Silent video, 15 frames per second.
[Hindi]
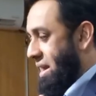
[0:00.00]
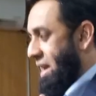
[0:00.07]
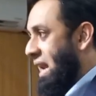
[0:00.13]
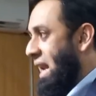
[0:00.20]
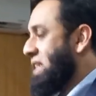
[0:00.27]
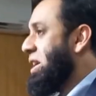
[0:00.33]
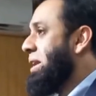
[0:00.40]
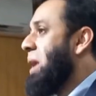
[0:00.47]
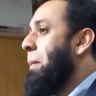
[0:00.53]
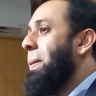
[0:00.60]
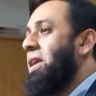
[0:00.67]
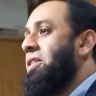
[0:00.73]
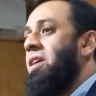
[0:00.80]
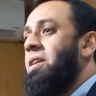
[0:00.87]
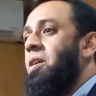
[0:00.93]
इलेक्शन की
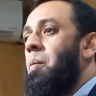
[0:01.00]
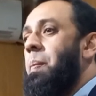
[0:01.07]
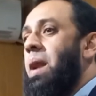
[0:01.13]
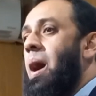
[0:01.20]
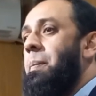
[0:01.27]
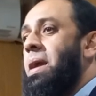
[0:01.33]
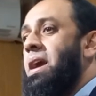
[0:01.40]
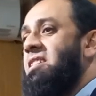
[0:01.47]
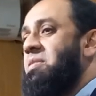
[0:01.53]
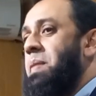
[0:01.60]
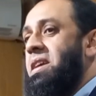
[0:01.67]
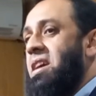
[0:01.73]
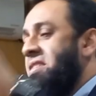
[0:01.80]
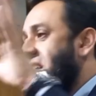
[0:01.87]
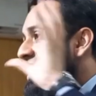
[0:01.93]
पिटिशन के ऊपर आपने कहा
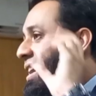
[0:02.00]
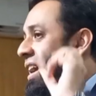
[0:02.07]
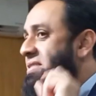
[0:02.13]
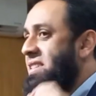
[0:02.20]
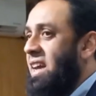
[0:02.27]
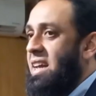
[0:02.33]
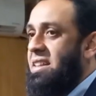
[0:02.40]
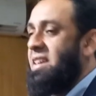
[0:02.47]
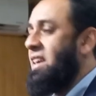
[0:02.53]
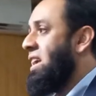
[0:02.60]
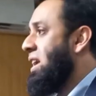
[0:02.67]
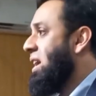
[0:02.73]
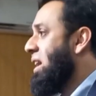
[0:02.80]
स्पीकर की दरखास्तें आई थी